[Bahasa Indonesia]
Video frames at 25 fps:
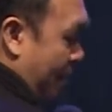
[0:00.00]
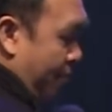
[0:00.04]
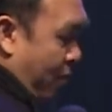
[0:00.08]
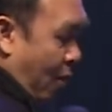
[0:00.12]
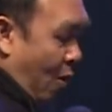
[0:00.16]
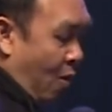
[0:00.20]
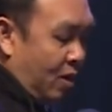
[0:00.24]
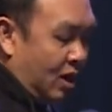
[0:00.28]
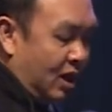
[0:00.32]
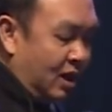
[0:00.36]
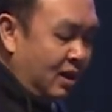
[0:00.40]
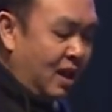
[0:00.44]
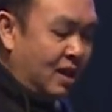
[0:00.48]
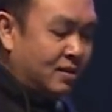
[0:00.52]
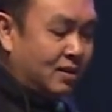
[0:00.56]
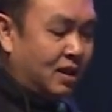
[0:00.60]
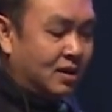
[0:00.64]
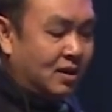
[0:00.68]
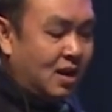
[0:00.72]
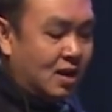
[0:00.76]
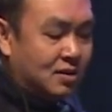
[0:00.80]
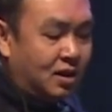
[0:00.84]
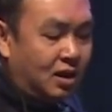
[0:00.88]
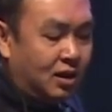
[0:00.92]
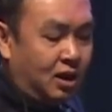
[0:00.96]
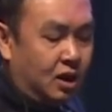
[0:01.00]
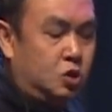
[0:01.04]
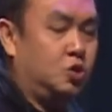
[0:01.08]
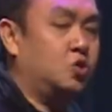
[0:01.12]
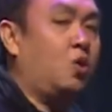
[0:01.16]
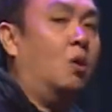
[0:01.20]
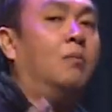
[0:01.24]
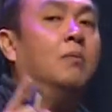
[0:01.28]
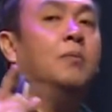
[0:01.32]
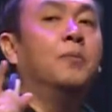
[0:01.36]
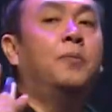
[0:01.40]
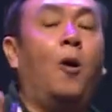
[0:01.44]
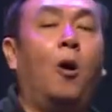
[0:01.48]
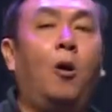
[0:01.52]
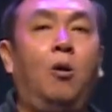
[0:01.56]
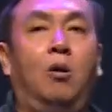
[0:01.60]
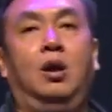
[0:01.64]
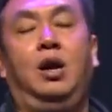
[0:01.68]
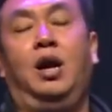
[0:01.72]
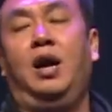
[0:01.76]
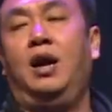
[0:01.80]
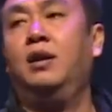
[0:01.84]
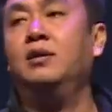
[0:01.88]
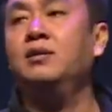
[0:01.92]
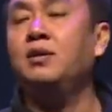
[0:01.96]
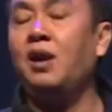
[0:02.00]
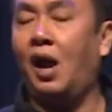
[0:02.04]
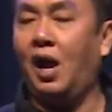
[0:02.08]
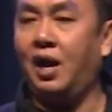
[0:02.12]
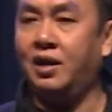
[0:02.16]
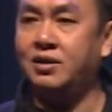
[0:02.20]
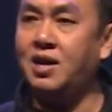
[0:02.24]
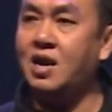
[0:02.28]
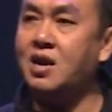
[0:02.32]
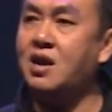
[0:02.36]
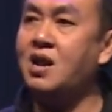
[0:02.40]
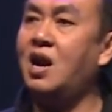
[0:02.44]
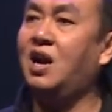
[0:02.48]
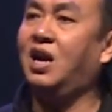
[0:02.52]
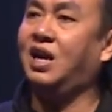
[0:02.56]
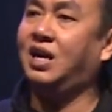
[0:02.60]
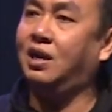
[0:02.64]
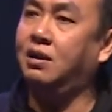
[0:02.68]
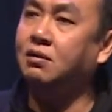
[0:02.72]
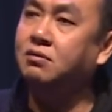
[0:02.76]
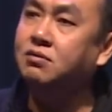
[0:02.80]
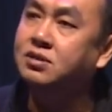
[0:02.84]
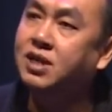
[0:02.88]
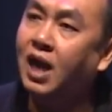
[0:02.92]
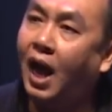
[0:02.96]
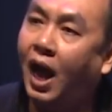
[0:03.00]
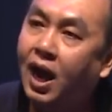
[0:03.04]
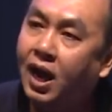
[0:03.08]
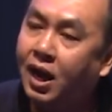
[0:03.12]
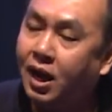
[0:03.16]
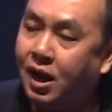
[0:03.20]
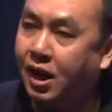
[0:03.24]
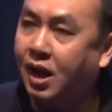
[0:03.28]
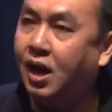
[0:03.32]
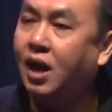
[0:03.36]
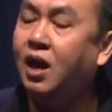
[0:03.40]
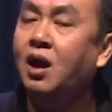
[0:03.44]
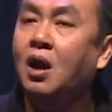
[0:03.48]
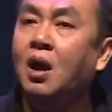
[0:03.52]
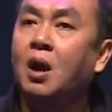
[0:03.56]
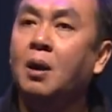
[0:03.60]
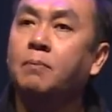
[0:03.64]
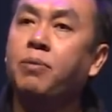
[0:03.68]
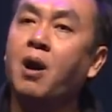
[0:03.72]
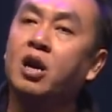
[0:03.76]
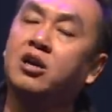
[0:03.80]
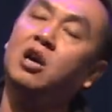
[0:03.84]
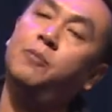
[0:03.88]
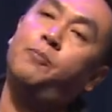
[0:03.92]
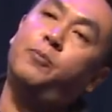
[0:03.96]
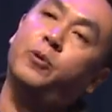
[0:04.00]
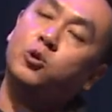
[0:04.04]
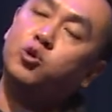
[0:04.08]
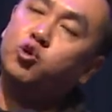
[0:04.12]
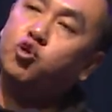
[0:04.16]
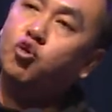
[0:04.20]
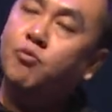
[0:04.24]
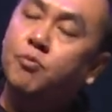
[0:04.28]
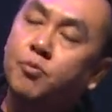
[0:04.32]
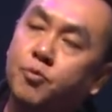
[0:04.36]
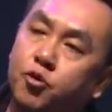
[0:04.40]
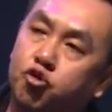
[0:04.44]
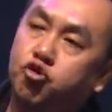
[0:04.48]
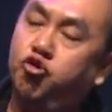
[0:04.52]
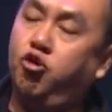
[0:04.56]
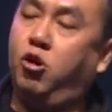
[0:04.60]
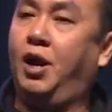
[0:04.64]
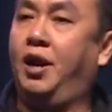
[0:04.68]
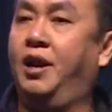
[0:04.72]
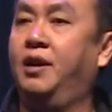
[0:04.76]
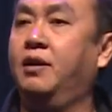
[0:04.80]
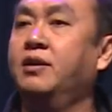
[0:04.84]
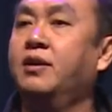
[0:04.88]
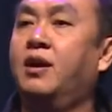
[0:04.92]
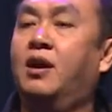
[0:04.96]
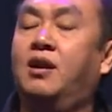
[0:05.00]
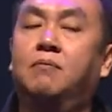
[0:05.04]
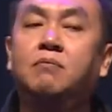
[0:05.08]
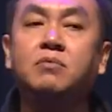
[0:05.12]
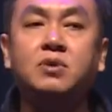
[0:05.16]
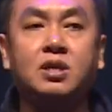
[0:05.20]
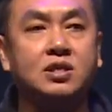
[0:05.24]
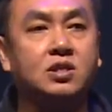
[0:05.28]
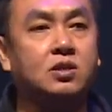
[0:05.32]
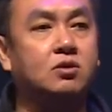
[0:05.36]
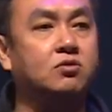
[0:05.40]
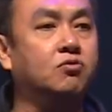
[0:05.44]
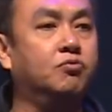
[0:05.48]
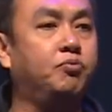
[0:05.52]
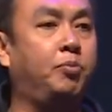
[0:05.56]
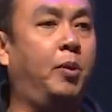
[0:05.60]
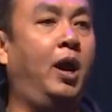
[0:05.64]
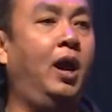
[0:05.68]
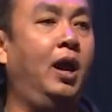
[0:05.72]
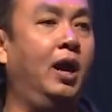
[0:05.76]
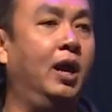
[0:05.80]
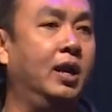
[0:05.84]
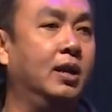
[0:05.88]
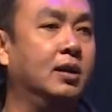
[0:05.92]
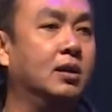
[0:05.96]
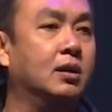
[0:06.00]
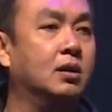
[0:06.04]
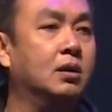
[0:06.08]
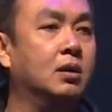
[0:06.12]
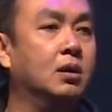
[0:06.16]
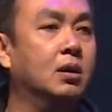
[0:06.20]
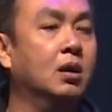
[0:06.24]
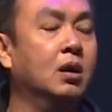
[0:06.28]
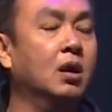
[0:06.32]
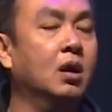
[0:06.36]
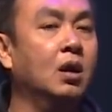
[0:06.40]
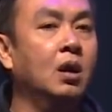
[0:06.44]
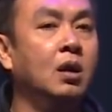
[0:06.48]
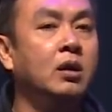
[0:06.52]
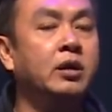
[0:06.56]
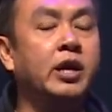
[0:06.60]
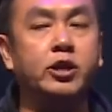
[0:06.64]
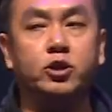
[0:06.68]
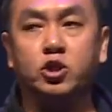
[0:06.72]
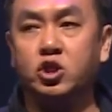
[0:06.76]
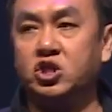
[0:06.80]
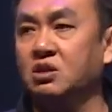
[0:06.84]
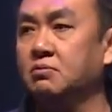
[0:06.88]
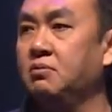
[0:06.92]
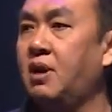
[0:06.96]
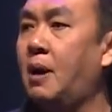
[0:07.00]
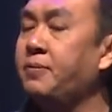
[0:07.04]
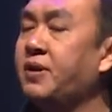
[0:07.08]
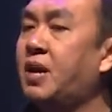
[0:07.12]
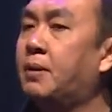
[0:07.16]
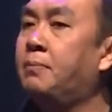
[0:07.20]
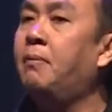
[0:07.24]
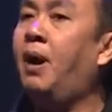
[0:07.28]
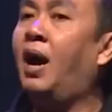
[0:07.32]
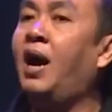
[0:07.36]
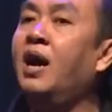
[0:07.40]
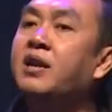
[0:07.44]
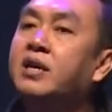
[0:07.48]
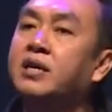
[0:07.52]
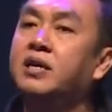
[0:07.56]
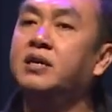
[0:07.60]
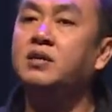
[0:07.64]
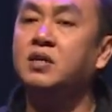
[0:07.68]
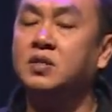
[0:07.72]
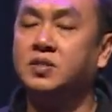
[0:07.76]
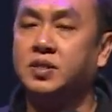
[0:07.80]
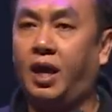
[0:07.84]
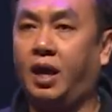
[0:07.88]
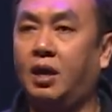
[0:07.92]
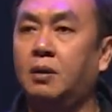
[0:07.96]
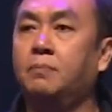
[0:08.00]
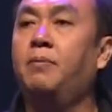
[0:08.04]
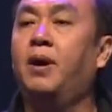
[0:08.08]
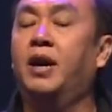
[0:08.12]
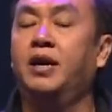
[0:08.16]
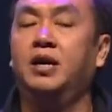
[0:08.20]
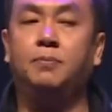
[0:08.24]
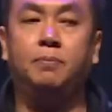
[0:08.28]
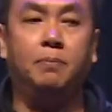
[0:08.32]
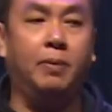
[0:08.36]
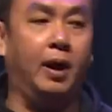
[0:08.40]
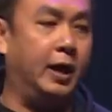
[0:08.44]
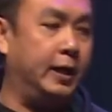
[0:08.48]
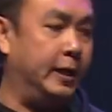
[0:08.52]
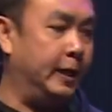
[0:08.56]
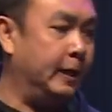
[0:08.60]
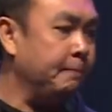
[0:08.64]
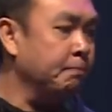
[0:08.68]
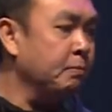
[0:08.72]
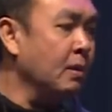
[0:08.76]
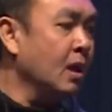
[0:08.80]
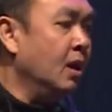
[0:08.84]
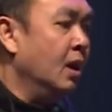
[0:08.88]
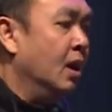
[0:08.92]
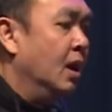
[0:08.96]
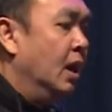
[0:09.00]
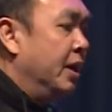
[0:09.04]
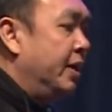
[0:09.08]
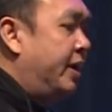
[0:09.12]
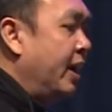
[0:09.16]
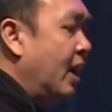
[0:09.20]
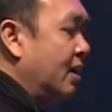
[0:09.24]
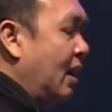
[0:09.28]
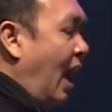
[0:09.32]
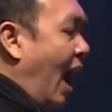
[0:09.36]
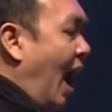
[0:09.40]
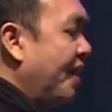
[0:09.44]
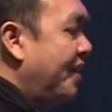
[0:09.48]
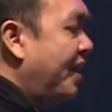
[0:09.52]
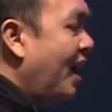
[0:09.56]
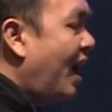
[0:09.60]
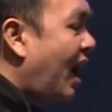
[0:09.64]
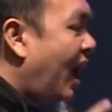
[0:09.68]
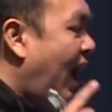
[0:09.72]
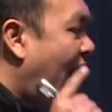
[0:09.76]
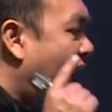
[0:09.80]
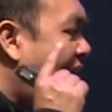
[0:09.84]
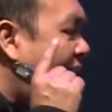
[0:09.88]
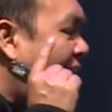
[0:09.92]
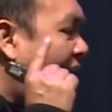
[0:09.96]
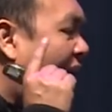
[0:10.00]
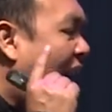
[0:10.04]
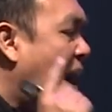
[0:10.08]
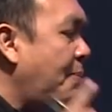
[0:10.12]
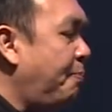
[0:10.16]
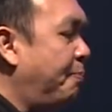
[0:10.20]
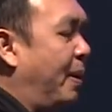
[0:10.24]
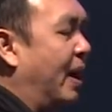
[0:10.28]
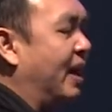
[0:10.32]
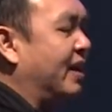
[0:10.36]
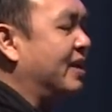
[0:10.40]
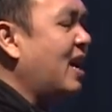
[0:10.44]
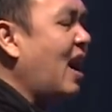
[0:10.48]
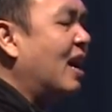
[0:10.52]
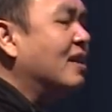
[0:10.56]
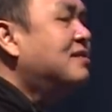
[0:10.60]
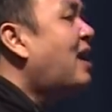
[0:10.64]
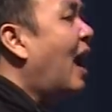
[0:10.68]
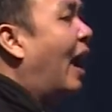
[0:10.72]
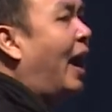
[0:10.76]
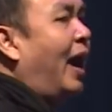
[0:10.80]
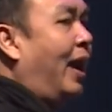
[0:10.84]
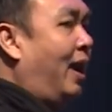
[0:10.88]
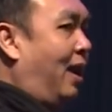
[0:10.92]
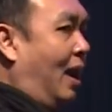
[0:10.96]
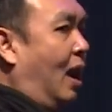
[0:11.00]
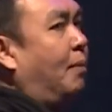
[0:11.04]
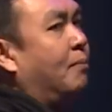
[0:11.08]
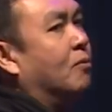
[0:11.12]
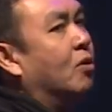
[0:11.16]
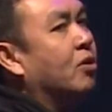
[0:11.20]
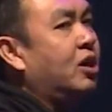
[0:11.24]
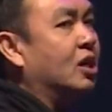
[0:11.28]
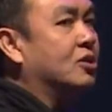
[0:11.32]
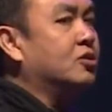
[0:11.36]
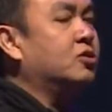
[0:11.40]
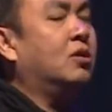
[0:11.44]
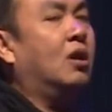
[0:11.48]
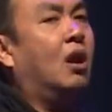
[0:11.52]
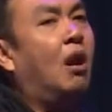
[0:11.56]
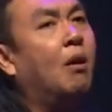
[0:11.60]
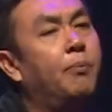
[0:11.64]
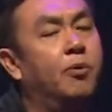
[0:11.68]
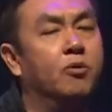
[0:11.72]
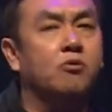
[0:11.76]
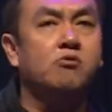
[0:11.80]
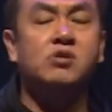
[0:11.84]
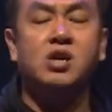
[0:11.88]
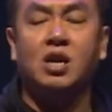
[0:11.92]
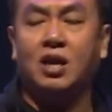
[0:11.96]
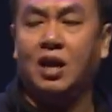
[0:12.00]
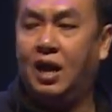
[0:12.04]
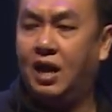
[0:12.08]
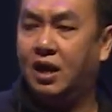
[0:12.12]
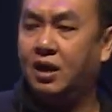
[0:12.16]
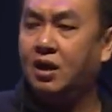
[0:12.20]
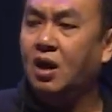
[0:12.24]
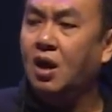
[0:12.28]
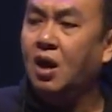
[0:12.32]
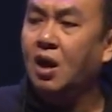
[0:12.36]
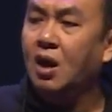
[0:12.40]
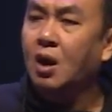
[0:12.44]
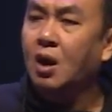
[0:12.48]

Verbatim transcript: bahwa ternyata kesombongan adalah kendala bagi pertumbuhan dalam keserupaan. Nah itu sebabnya mari cek baik-baik dan ada kabar yang tidak enak mungkin saudara perlu dengar